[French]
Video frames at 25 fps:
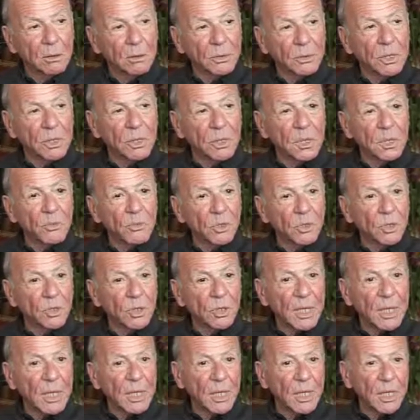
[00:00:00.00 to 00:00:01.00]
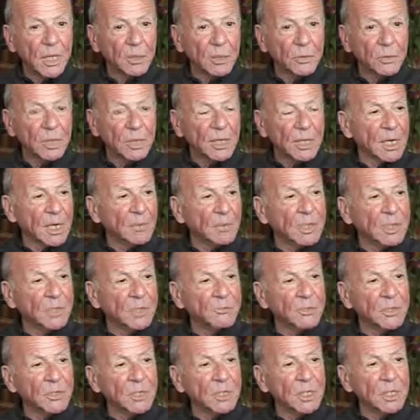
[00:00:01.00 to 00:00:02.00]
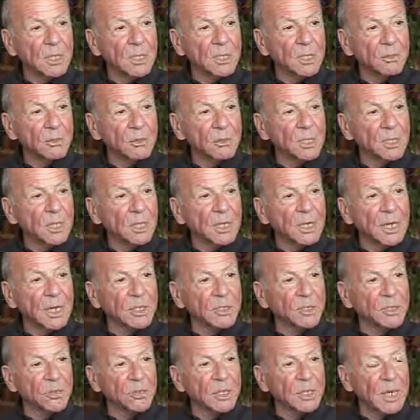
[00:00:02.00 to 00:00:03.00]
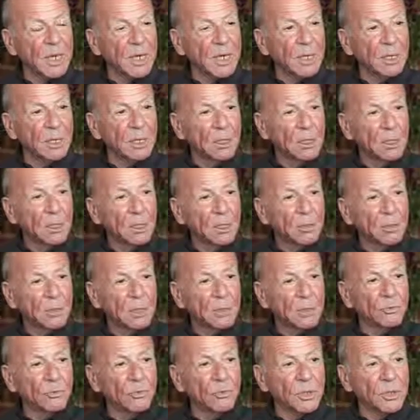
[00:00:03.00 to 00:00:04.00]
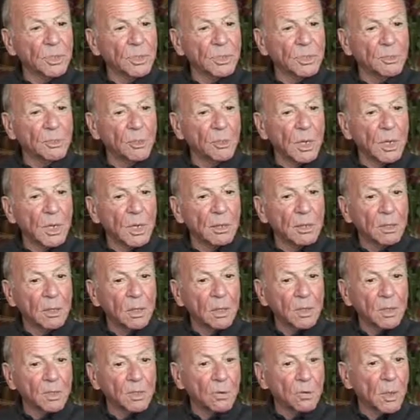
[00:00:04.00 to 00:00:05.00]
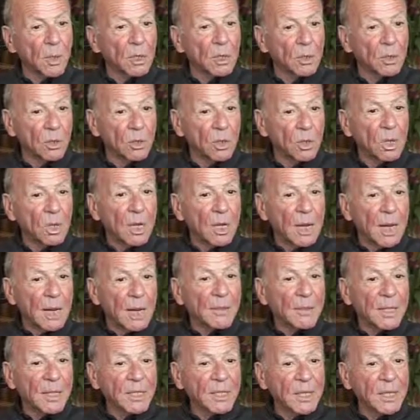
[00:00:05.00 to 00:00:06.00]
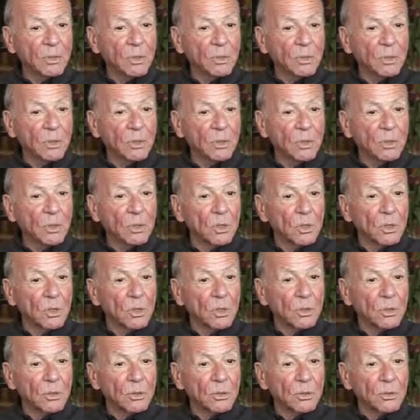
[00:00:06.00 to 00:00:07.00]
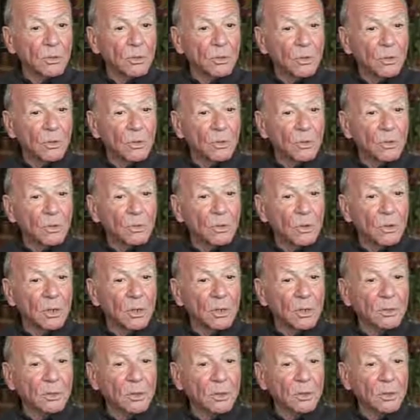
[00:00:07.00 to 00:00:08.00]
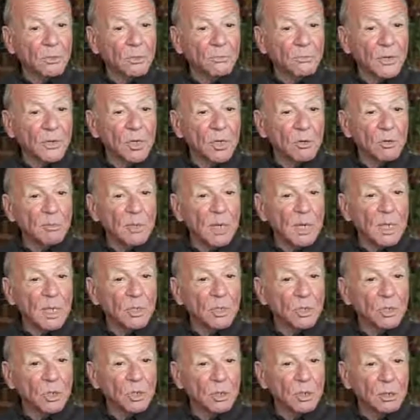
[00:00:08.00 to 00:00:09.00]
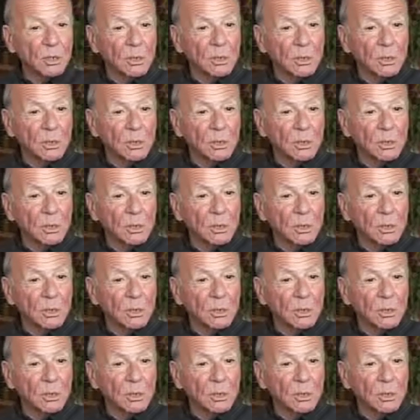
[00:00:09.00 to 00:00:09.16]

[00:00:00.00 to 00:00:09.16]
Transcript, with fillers: On est dans l'émotionnel, on est dans la métaphysique, on est dans l'irrationnel, on n'est plus dans l'histoire. Je crois que la manière de, de, de rendre le vrai hommage